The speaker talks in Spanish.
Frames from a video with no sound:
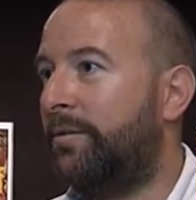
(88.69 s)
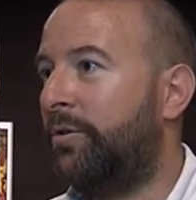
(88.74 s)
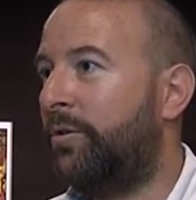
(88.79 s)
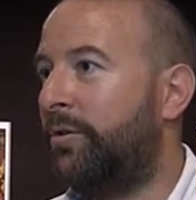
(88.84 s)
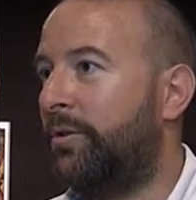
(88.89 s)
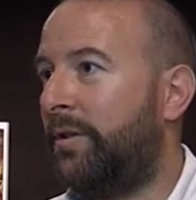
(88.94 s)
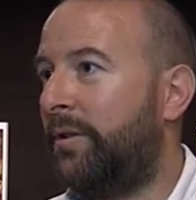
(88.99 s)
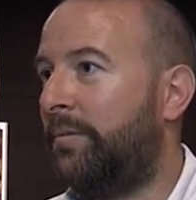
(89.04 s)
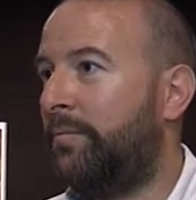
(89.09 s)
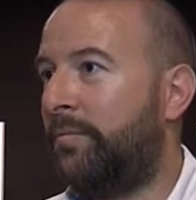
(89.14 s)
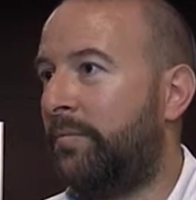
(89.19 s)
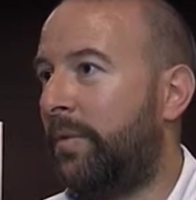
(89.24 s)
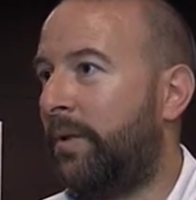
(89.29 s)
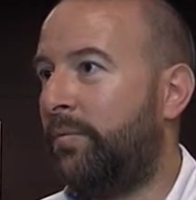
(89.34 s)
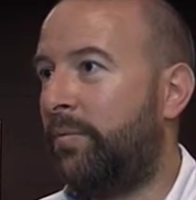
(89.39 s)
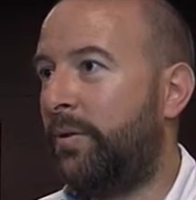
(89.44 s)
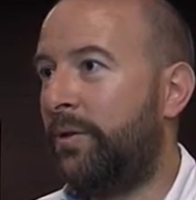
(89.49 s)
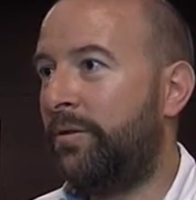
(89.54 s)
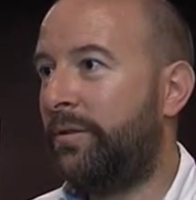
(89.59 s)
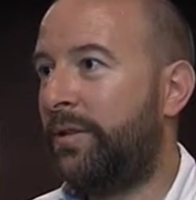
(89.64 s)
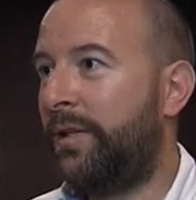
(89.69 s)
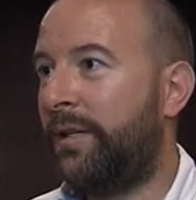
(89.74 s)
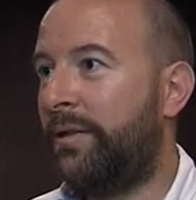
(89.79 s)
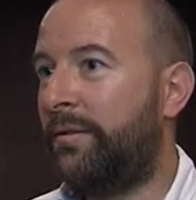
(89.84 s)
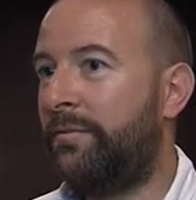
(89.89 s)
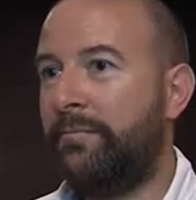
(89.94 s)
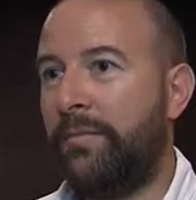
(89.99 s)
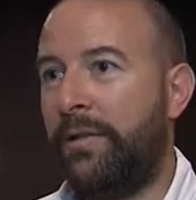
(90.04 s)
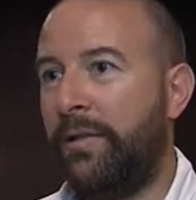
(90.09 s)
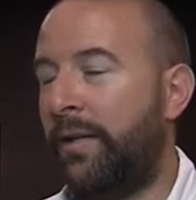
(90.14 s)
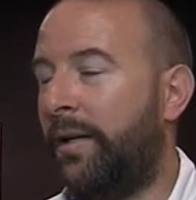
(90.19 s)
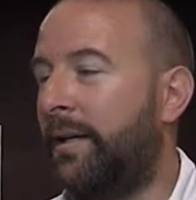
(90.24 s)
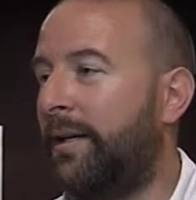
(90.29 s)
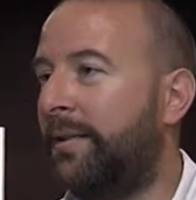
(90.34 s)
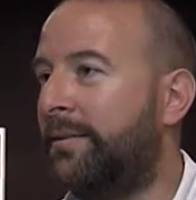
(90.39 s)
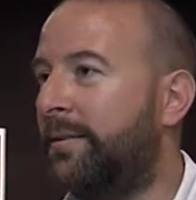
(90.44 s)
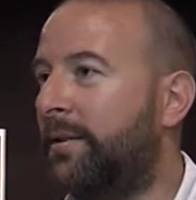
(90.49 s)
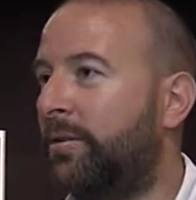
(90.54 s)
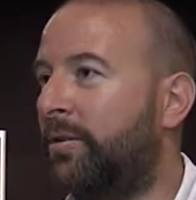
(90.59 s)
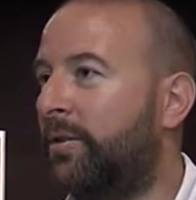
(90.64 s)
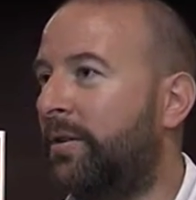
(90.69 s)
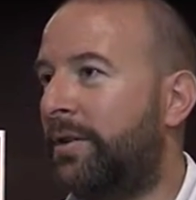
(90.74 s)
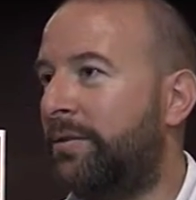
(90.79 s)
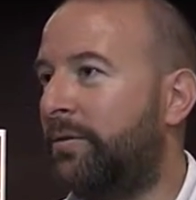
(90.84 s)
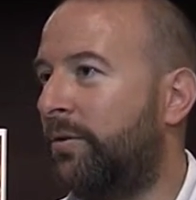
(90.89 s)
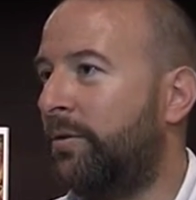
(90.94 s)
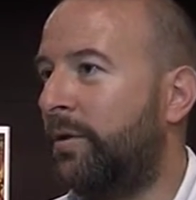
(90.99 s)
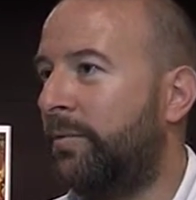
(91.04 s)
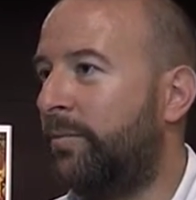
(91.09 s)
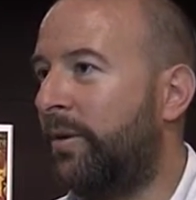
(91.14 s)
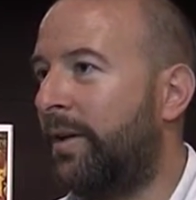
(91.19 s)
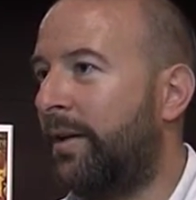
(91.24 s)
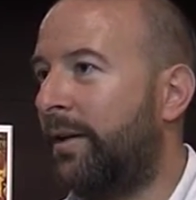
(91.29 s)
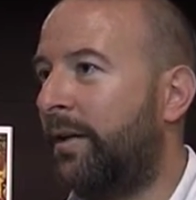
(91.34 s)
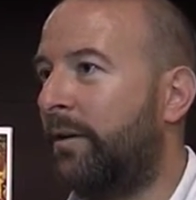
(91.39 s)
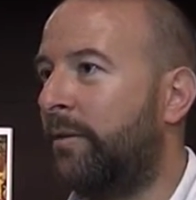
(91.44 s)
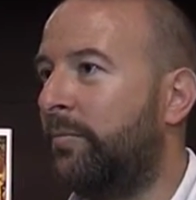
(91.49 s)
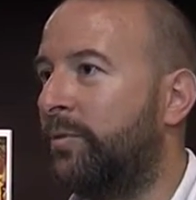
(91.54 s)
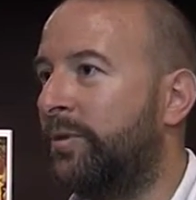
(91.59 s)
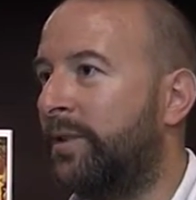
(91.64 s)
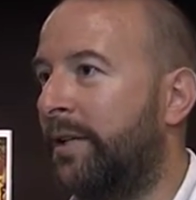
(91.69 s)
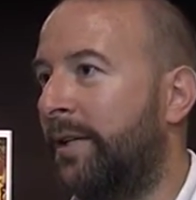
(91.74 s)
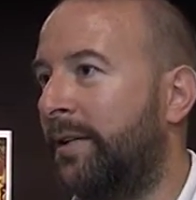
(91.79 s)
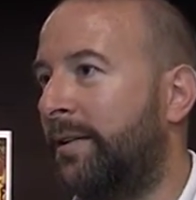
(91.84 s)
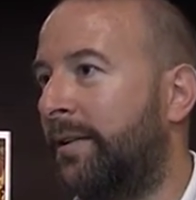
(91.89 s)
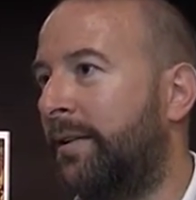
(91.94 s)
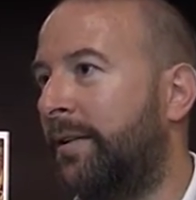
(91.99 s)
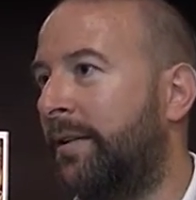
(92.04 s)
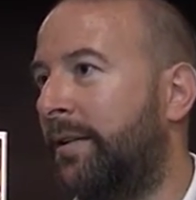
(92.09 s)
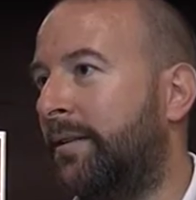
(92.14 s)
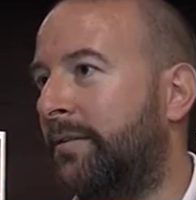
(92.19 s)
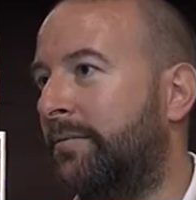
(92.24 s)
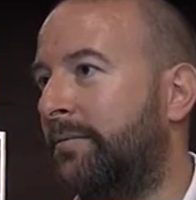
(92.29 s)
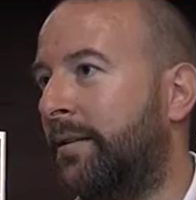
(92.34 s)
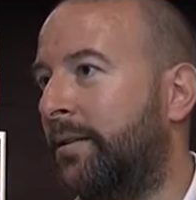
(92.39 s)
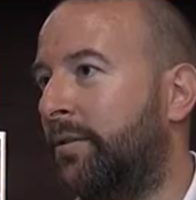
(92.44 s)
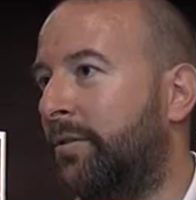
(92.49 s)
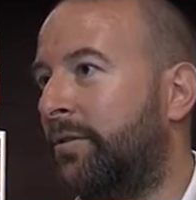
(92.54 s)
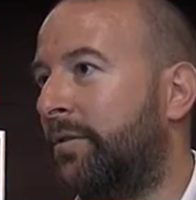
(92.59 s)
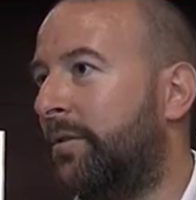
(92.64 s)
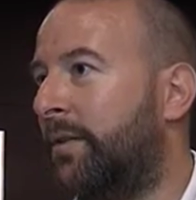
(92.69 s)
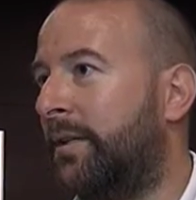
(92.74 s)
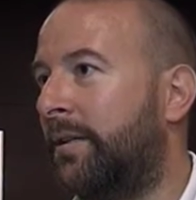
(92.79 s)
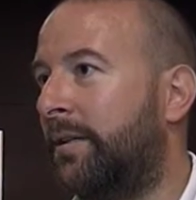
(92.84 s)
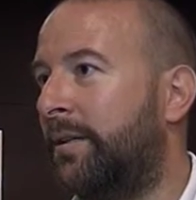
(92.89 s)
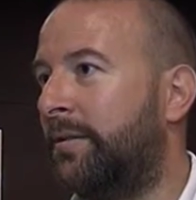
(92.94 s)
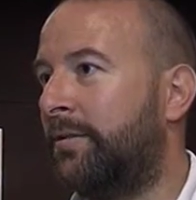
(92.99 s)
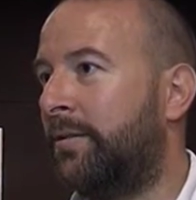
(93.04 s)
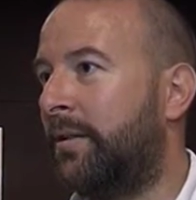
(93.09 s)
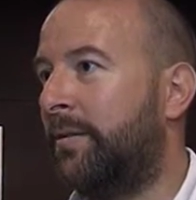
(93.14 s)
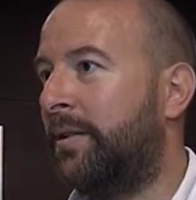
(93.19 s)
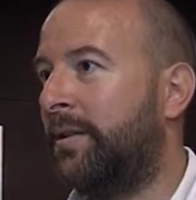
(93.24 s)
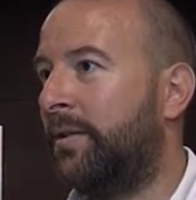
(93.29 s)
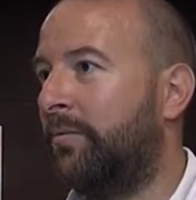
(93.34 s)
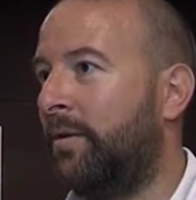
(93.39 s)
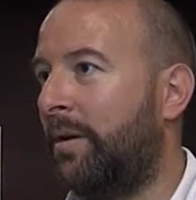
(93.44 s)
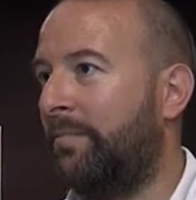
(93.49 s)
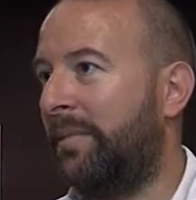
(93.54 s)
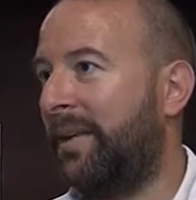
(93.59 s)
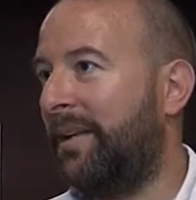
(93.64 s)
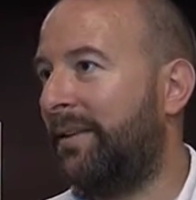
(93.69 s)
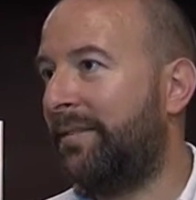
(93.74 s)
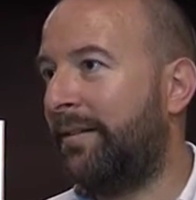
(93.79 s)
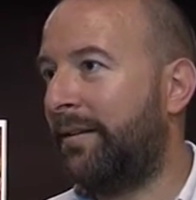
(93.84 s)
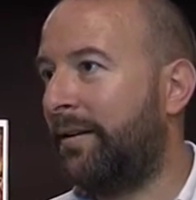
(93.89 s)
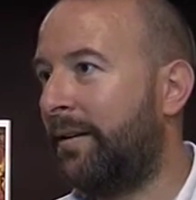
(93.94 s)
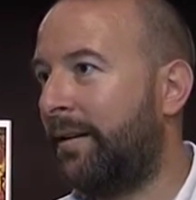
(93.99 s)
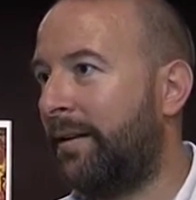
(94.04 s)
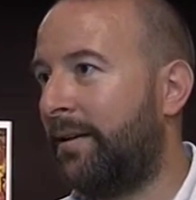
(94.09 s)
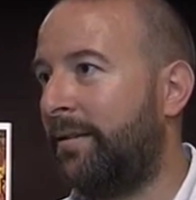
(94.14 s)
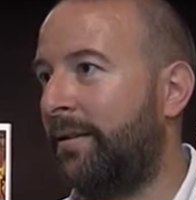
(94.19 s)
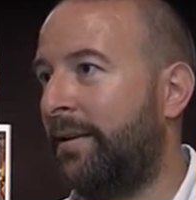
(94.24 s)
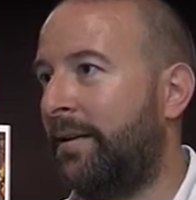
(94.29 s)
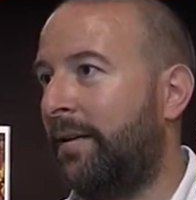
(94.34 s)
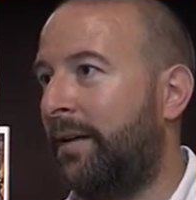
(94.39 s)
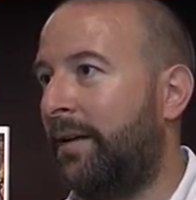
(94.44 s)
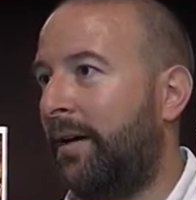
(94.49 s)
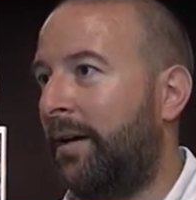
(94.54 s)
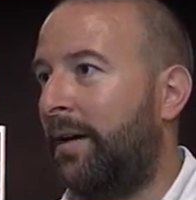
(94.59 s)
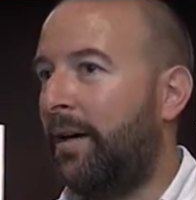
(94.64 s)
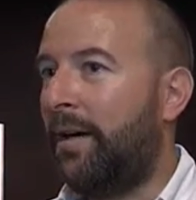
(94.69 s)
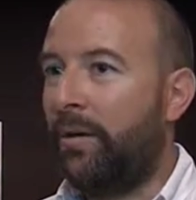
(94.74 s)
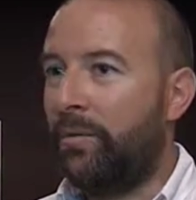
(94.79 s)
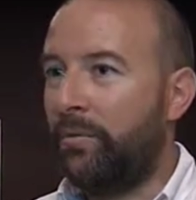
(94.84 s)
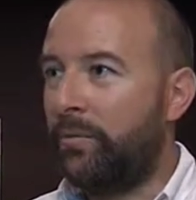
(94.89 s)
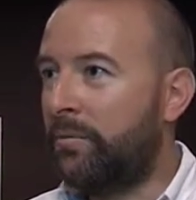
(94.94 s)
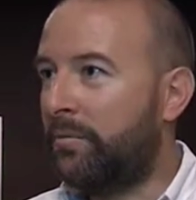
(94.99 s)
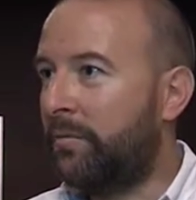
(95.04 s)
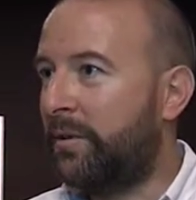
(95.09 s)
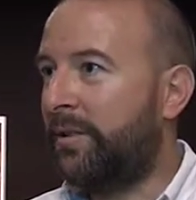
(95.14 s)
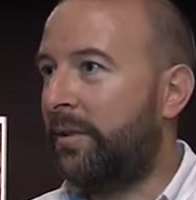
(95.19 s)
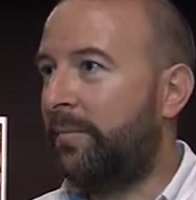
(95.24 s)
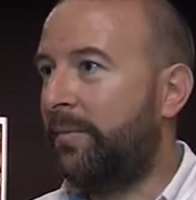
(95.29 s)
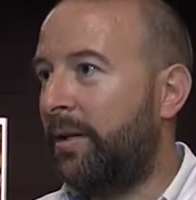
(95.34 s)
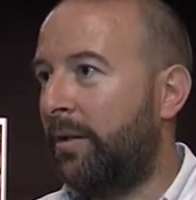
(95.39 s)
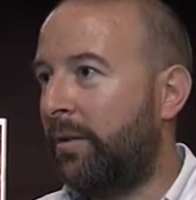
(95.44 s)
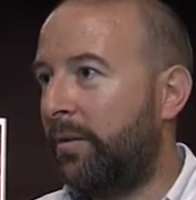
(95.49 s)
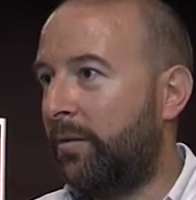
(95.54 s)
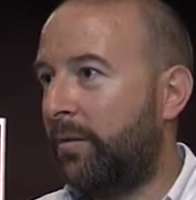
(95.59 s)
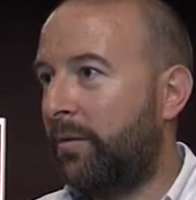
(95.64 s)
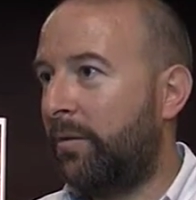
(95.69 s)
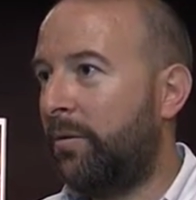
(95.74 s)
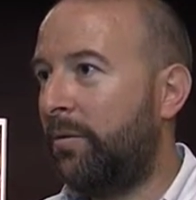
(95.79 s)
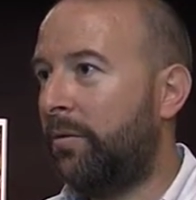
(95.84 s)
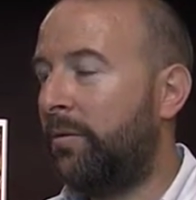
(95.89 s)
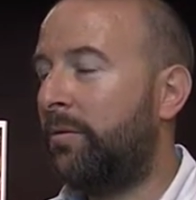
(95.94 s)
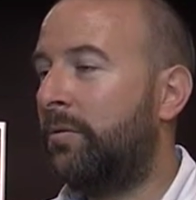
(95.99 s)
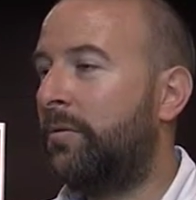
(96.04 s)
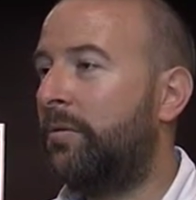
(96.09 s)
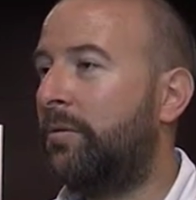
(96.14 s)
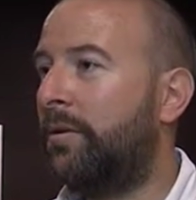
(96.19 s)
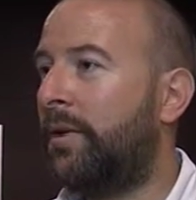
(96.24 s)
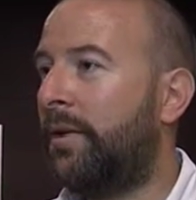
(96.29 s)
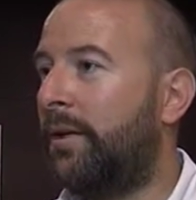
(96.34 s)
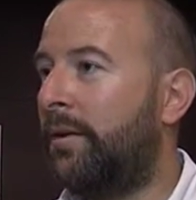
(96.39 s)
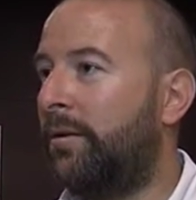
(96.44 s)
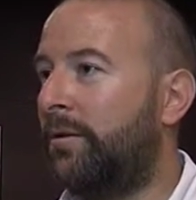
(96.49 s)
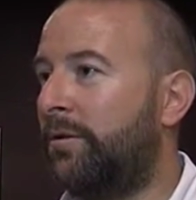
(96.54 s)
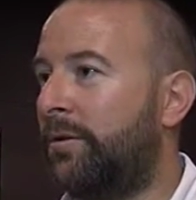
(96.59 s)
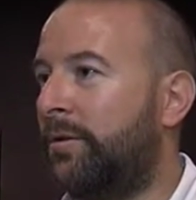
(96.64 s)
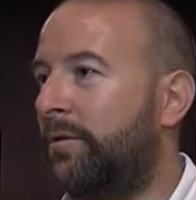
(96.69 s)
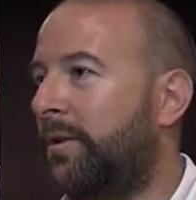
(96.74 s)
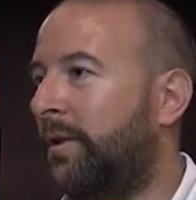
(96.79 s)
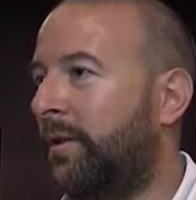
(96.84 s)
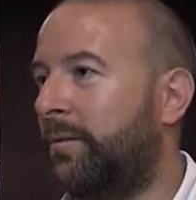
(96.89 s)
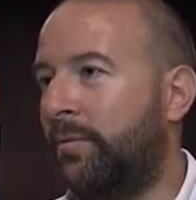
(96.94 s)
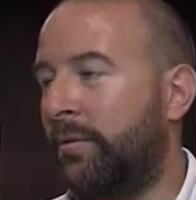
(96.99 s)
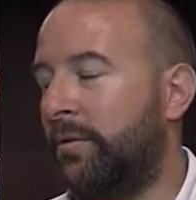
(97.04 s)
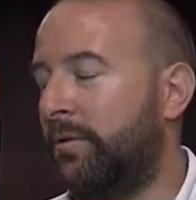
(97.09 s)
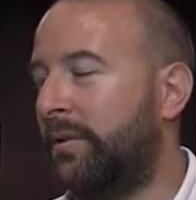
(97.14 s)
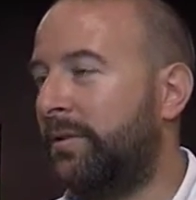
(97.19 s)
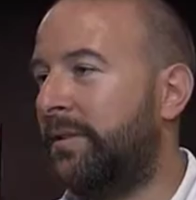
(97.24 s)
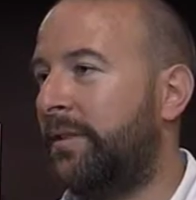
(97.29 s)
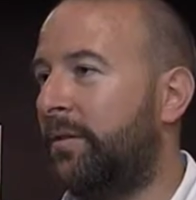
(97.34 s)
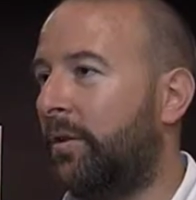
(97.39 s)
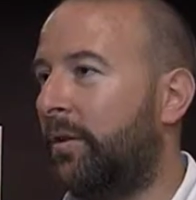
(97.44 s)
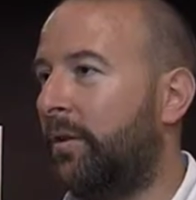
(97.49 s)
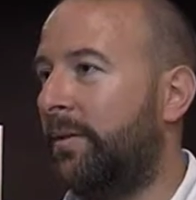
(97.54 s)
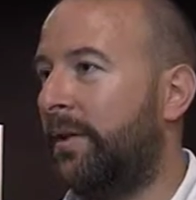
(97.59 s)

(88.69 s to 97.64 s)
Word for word: Yo creo que es bueno traer y que la gente conozca todo tipo de géneros musicales, que, no sea solamente unas miras cerradas a un determinado género, sino que bueno que esté todo